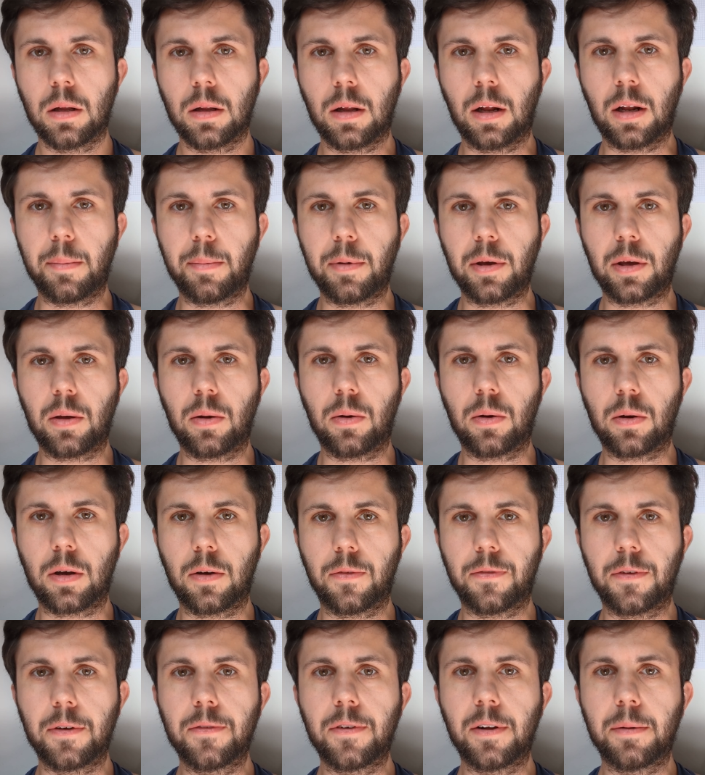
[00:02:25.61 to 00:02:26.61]
Dann nehme ich
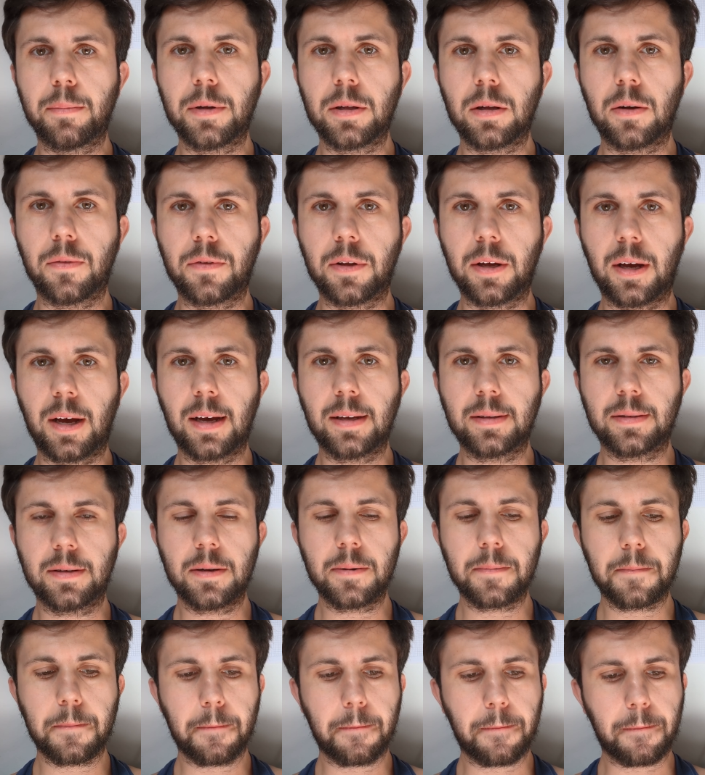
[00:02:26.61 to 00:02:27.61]
euch auf jeden Fall mit auf die
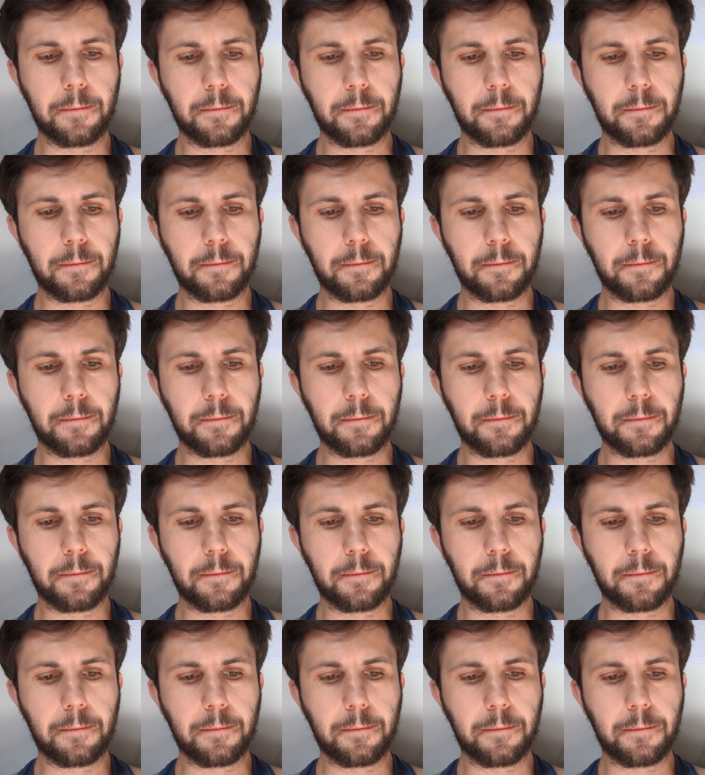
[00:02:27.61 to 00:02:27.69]
Reise